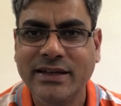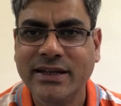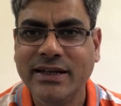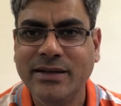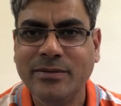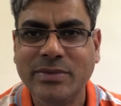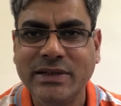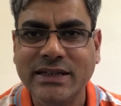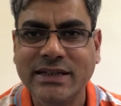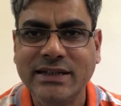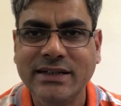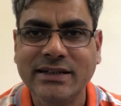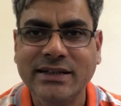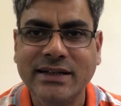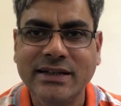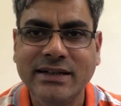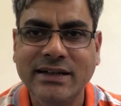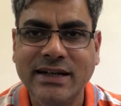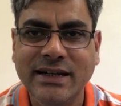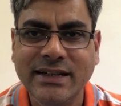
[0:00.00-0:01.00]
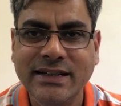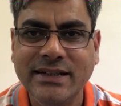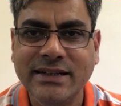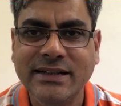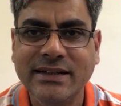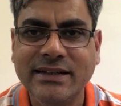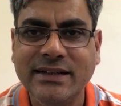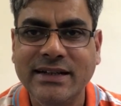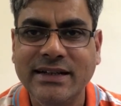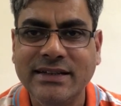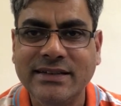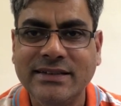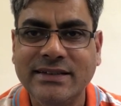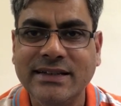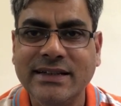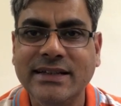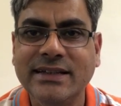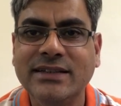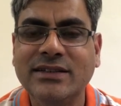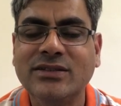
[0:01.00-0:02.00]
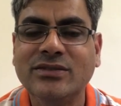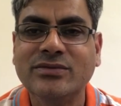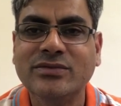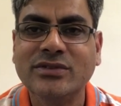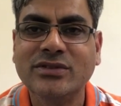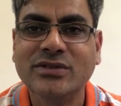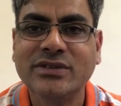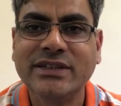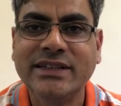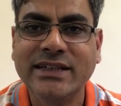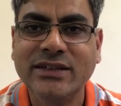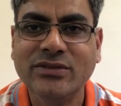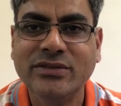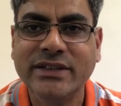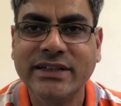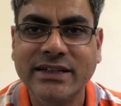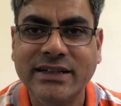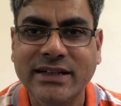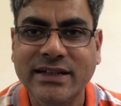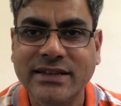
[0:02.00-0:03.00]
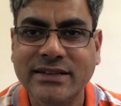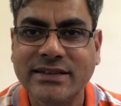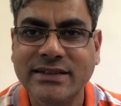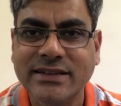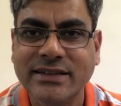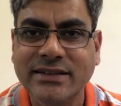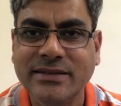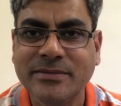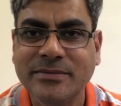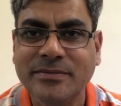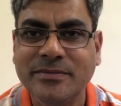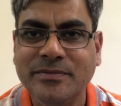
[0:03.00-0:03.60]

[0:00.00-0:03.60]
एक बंदा अगर गालियाँ निकालता है तो वो क्यों निकालता है